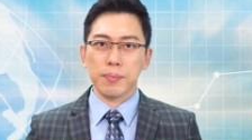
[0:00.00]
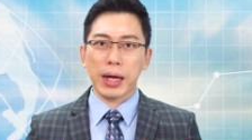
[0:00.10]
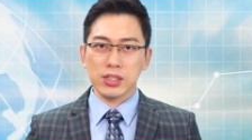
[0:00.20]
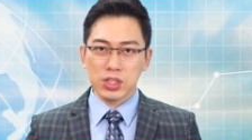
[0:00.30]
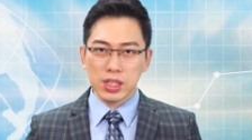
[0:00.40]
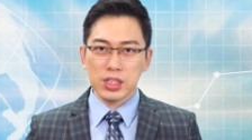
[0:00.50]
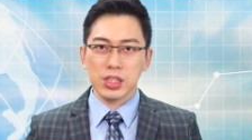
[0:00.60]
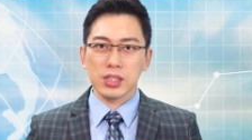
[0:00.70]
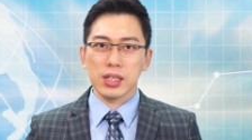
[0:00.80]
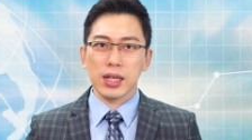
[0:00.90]
盘势提
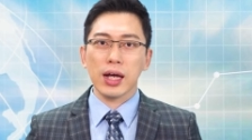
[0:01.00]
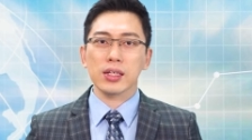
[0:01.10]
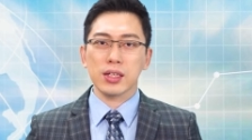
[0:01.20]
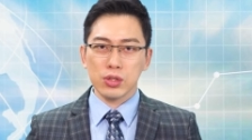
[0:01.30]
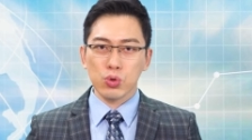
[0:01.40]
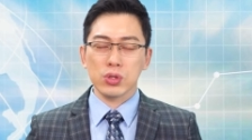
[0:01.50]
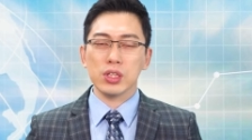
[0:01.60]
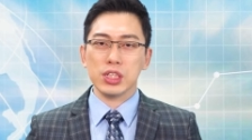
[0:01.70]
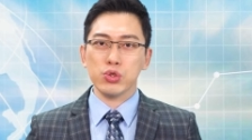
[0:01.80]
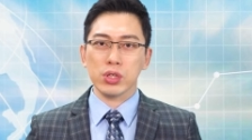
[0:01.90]
醒和更多的
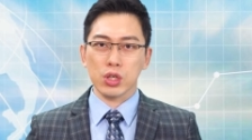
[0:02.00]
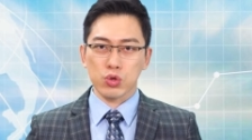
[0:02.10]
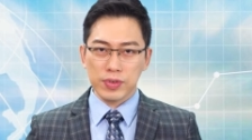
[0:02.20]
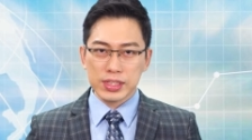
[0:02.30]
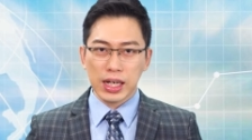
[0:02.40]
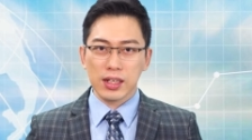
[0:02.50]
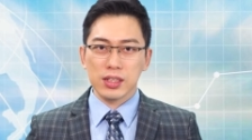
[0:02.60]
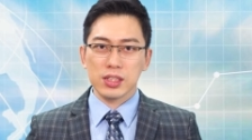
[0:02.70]
精选个股分享，